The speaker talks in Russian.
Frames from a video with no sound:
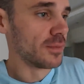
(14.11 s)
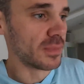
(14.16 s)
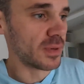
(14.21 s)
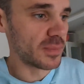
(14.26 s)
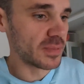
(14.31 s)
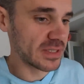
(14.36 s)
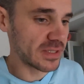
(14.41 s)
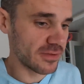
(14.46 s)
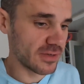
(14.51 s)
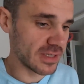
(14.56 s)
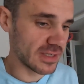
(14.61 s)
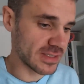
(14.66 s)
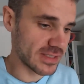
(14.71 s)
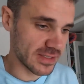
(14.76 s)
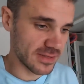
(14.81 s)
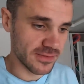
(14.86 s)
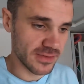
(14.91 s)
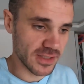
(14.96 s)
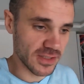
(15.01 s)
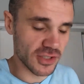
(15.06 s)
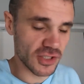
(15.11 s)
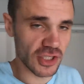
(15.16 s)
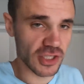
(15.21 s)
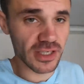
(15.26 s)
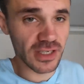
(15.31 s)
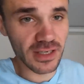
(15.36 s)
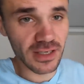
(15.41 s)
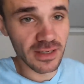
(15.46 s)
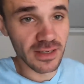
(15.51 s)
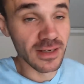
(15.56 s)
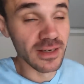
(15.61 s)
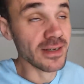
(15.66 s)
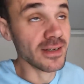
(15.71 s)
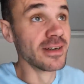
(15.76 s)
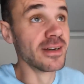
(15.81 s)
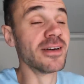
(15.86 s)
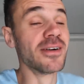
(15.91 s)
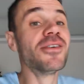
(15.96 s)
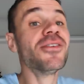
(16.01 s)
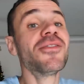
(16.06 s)
Мы подавались на ВНЖ,
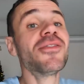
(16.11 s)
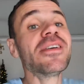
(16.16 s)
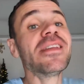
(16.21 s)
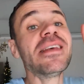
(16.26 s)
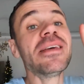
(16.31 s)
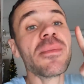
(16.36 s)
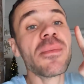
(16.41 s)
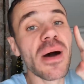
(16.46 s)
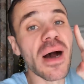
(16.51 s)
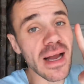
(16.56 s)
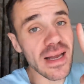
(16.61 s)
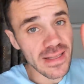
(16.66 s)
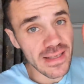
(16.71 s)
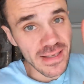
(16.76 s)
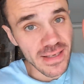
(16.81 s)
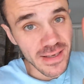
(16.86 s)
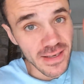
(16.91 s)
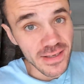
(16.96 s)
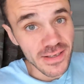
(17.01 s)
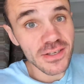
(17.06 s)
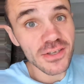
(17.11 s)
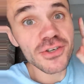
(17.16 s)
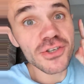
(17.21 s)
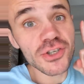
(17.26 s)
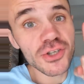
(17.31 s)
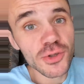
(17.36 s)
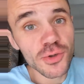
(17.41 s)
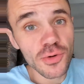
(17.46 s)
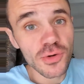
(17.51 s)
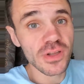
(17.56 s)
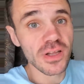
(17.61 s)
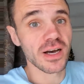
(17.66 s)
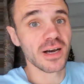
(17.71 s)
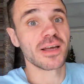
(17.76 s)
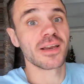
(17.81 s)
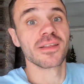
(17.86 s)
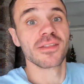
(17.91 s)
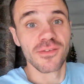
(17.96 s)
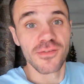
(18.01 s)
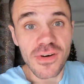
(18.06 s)
Внимание! Еще
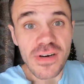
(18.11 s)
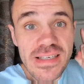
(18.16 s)
нахрен!